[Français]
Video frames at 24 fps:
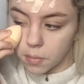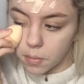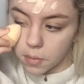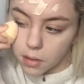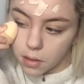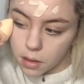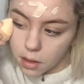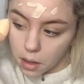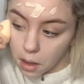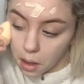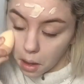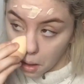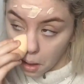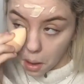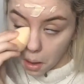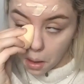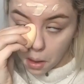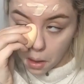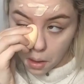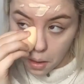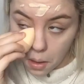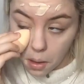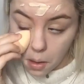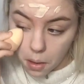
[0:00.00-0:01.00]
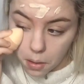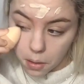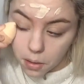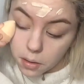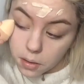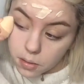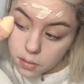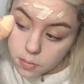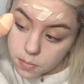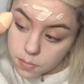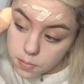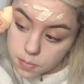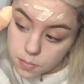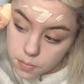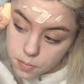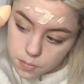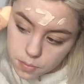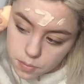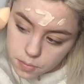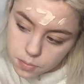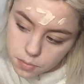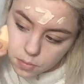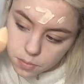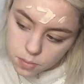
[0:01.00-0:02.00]
J'attends que la marque
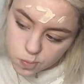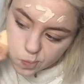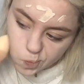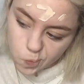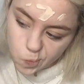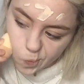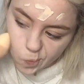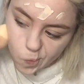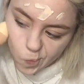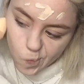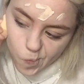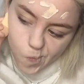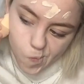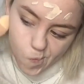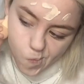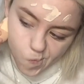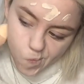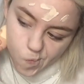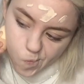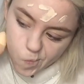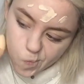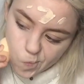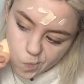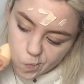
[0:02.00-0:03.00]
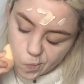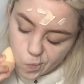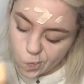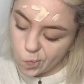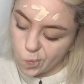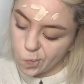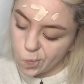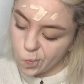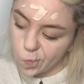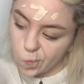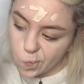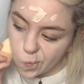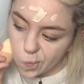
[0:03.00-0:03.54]
Tarte sort pour acheter leur anti